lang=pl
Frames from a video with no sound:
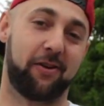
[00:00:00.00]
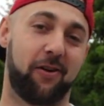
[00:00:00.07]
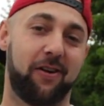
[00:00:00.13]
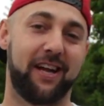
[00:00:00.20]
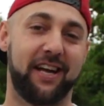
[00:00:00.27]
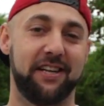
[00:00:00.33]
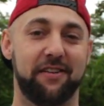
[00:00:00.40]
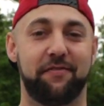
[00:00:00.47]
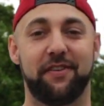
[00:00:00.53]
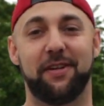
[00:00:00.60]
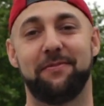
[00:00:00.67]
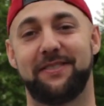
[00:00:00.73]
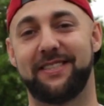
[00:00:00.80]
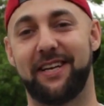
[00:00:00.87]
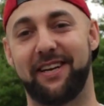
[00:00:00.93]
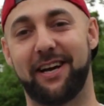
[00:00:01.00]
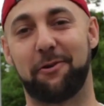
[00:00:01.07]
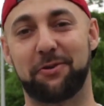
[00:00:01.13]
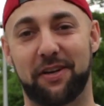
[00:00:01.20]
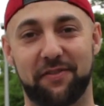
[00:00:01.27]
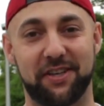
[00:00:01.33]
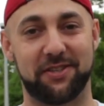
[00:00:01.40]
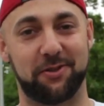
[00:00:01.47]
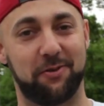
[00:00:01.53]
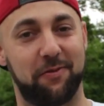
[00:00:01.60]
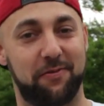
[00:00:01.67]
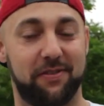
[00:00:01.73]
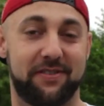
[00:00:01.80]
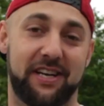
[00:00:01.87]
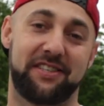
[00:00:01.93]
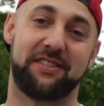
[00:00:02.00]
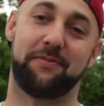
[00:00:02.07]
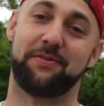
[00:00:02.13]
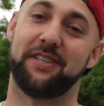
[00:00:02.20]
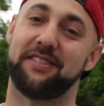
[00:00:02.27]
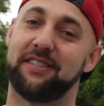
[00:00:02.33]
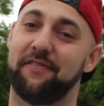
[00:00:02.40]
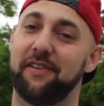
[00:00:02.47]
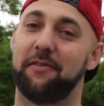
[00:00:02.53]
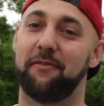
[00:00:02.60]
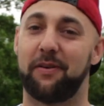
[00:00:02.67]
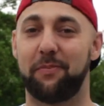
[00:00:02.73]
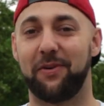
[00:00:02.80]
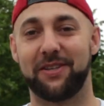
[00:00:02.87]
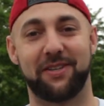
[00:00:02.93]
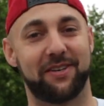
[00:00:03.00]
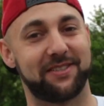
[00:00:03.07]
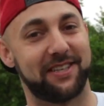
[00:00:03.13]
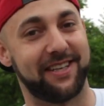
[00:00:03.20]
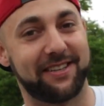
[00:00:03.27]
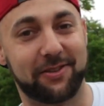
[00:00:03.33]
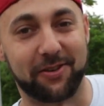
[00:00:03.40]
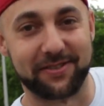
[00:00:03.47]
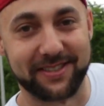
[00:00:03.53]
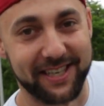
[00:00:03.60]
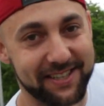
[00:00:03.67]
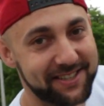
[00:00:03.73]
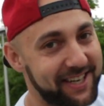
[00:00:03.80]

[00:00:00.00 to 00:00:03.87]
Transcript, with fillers: kolejny film z serii Auta Widzów Także przedstawiamy wam moi drodzy Tosej